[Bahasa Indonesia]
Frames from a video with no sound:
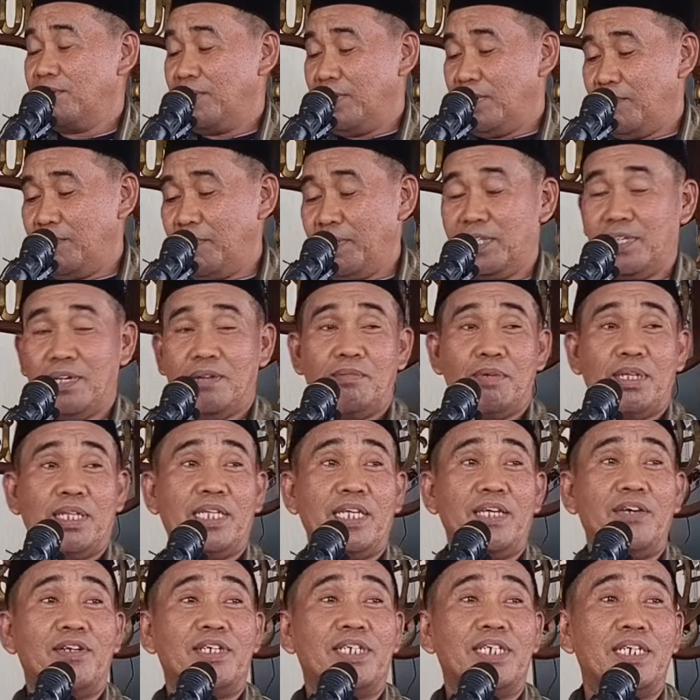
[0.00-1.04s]
Dina meta
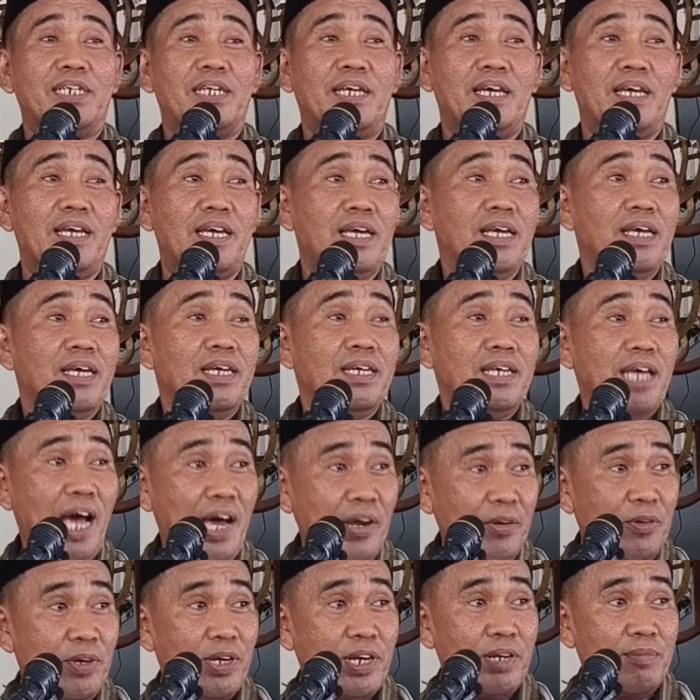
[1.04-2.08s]
mate eh
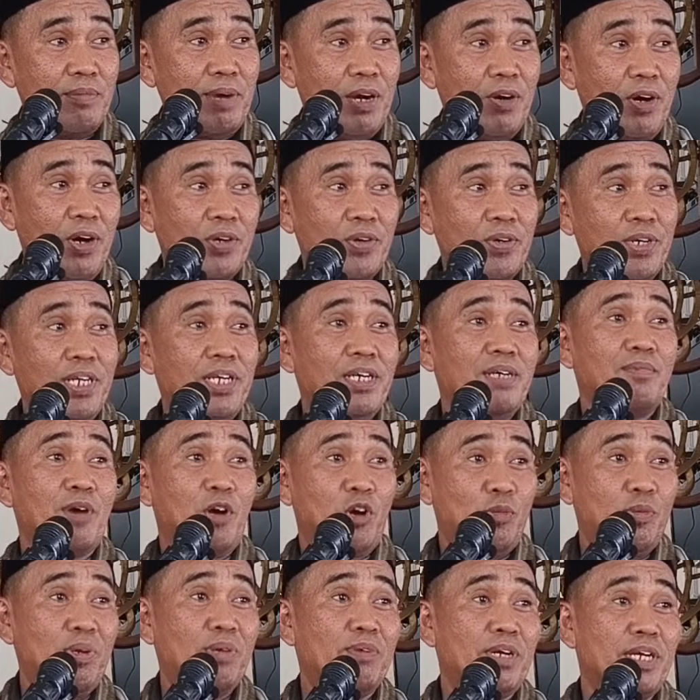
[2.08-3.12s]
ya anu gare makor ni
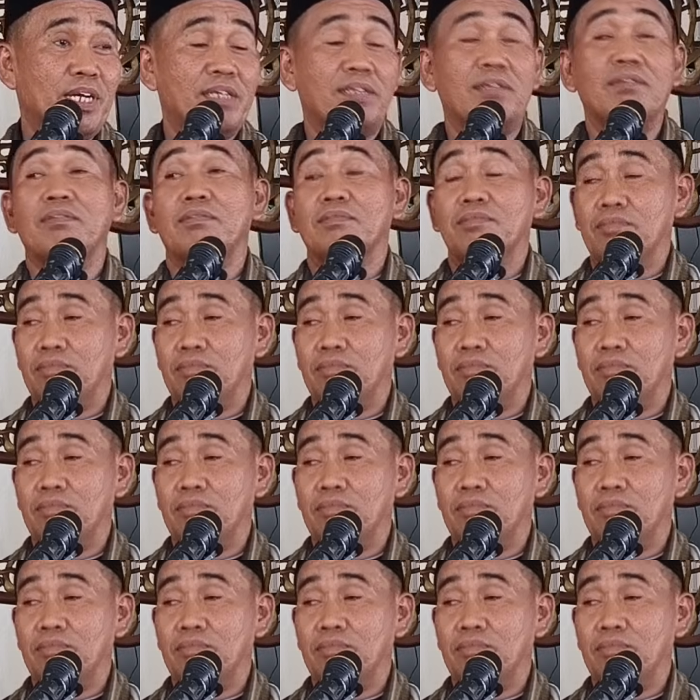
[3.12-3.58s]
mako memang ya.